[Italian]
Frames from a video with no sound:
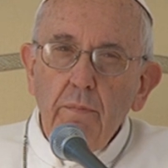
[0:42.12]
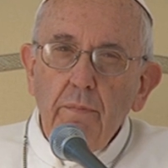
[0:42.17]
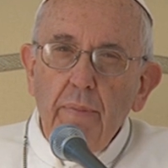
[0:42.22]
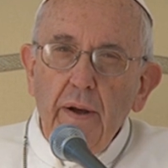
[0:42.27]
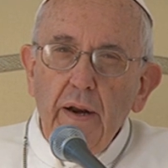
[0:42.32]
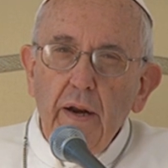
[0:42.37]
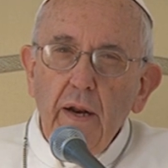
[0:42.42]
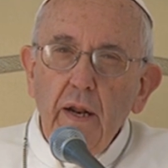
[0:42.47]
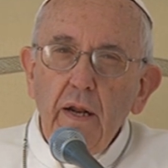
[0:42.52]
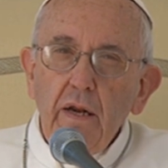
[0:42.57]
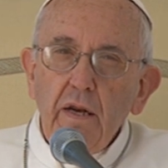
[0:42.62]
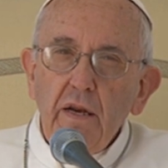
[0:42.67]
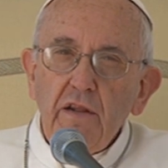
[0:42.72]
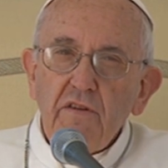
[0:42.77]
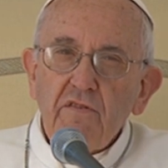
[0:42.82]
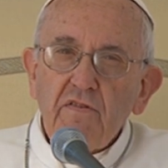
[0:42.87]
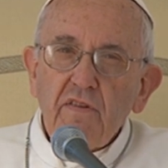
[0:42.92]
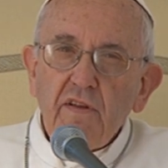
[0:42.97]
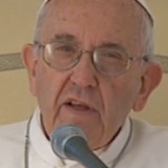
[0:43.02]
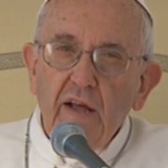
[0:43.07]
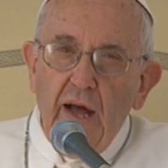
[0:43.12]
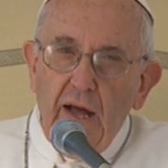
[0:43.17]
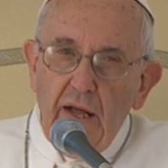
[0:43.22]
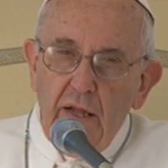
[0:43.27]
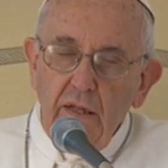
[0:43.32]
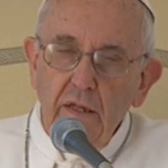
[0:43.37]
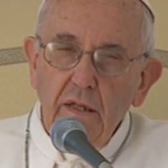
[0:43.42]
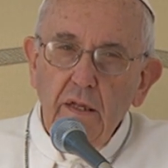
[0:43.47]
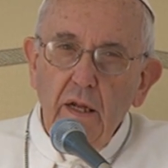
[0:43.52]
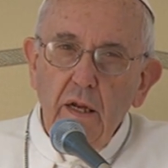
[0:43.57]
per gli
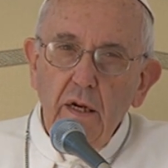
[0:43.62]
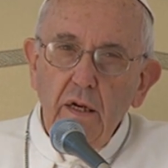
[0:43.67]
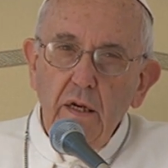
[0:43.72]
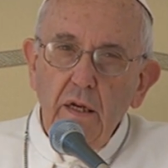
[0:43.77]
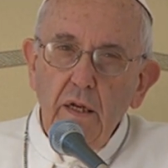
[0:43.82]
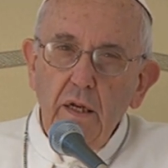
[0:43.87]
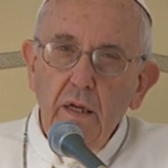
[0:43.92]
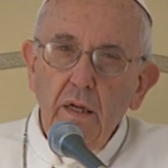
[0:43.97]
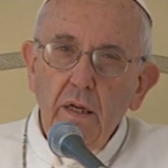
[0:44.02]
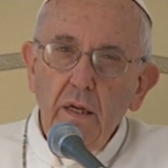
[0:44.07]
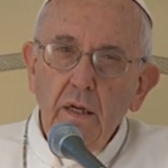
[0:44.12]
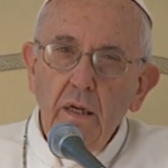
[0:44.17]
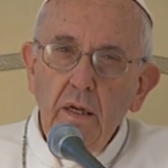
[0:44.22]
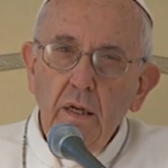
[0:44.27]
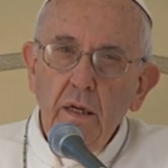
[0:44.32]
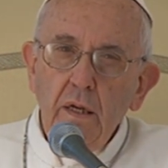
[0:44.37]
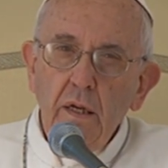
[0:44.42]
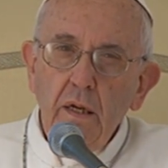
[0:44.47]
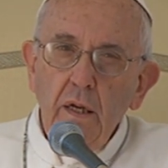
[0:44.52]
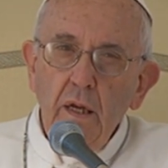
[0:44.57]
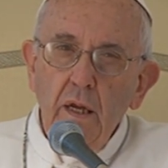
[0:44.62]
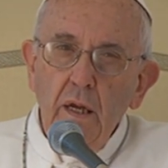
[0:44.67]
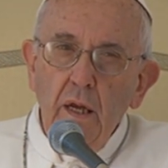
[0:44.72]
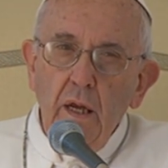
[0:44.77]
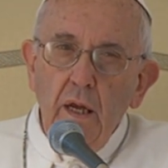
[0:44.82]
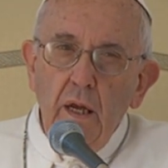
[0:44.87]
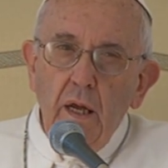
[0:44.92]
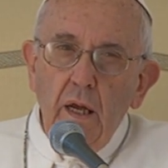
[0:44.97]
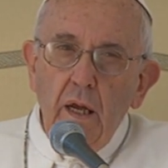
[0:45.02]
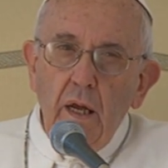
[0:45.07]
scandali
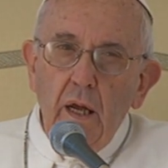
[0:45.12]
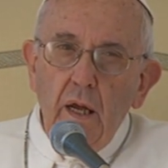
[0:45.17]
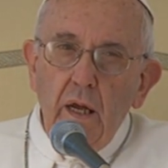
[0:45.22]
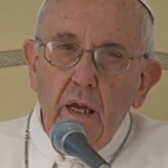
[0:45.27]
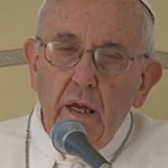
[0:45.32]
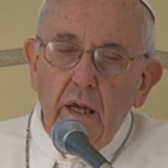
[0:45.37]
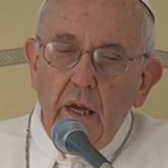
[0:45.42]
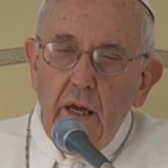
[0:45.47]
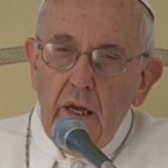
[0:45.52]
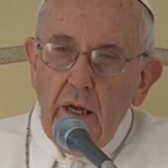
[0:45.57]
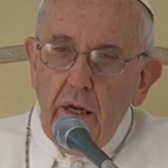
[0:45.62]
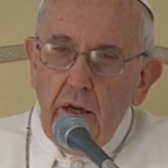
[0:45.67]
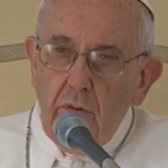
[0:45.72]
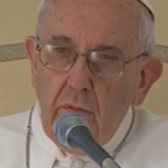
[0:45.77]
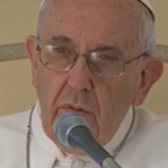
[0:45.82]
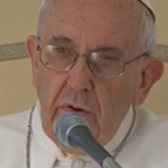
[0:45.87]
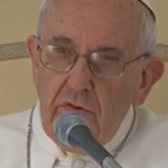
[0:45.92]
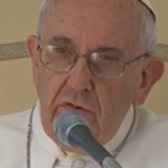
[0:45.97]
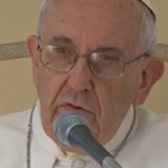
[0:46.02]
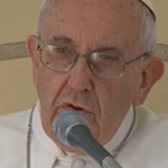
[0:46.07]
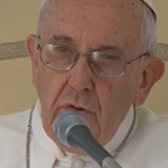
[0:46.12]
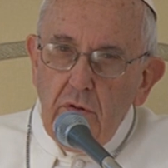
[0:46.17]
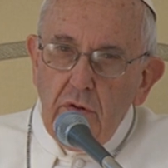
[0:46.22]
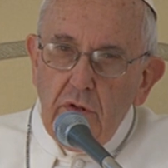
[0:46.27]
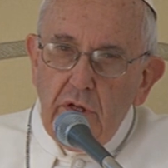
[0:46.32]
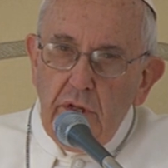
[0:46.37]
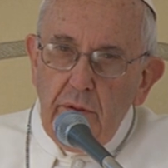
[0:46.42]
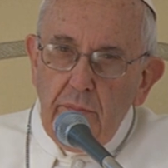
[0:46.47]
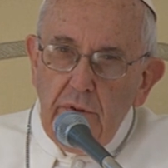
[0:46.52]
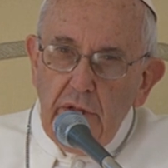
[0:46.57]
che in questi
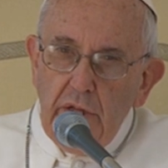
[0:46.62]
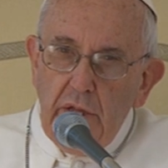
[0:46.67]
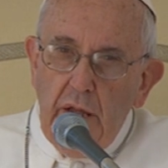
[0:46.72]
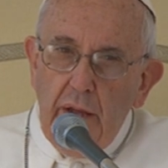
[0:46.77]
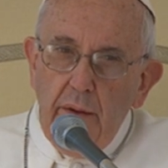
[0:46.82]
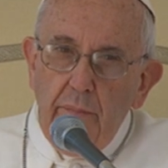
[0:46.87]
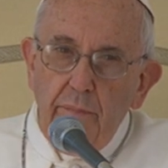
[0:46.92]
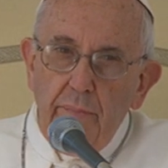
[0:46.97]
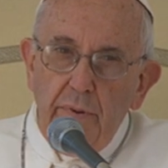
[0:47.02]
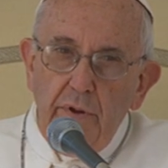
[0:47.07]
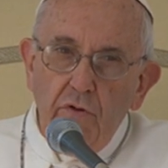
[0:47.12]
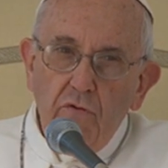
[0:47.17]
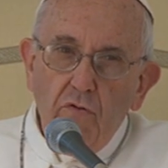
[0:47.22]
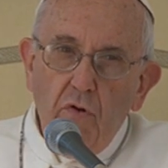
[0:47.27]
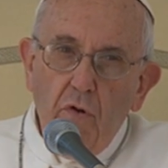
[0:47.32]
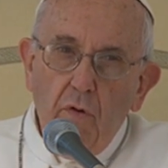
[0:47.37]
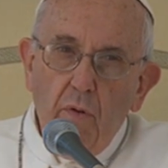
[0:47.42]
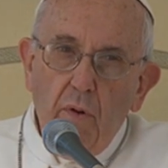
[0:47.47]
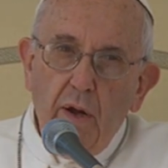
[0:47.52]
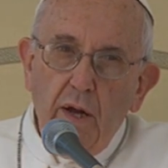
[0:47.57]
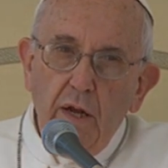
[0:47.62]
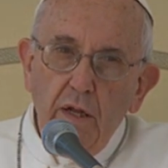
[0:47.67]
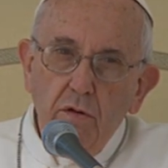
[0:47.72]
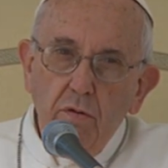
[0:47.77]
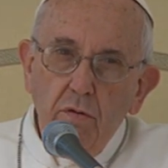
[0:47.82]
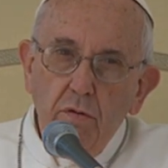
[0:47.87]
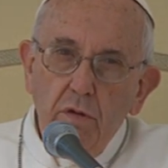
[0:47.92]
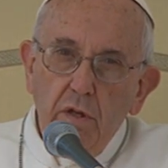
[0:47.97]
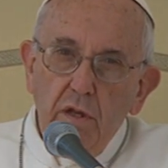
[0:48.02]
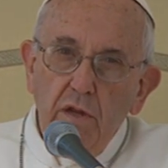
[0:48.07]
ultimi tempi sono
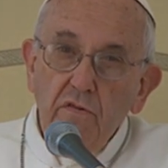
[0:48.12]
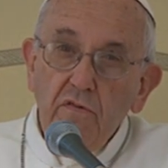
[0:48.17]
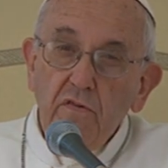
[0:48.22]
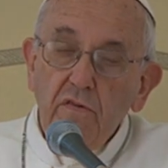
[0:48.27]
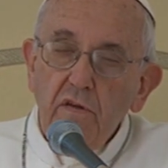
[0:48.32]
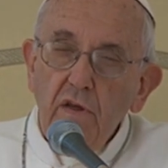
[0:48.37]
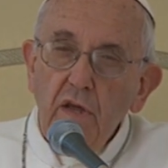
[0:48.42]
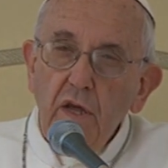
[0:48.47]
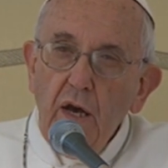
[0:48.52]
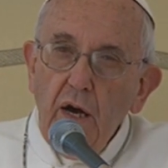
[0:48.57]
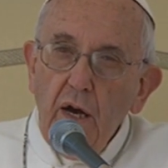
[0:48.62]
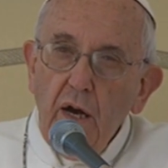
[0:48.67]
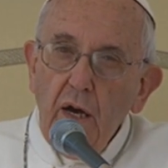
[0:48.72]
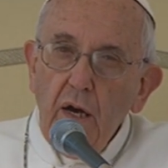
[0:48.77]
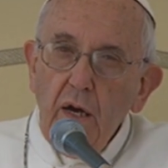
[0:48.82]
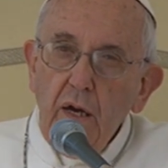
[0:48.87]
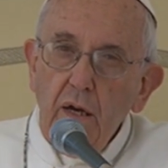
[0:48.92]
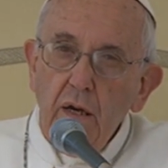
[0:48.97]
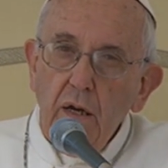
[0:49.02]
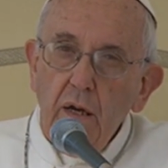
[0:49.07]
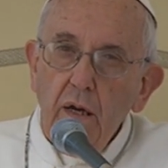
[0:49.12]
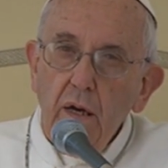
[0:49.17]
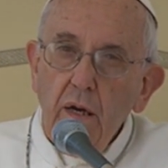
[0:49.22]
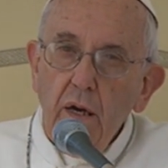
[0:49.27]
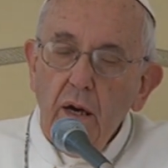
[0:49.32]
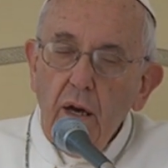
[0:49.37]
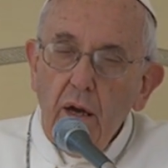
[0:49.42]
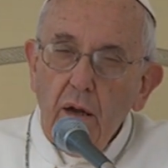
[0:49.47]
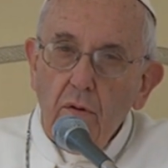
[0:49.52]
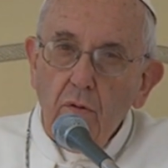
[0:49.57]
caduti sia
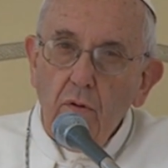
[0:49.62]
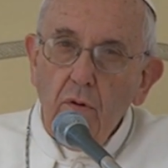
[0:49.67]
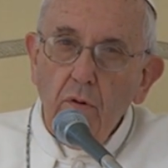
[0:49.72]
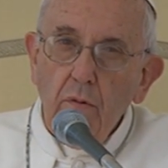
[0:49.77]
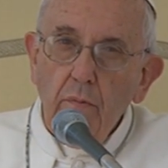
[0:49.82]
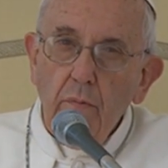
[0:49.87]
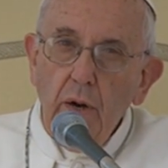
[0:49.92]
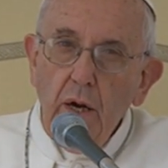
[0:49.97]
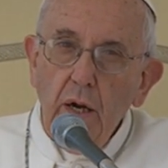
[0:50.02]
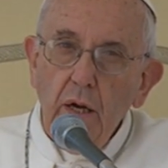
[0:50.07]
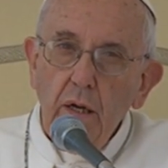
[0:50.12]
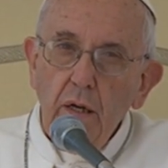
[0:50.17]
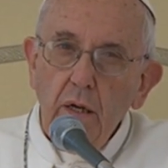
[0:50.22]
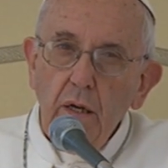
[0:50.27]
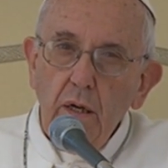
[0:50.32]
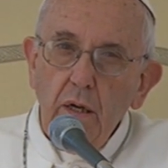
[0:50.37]
a Roma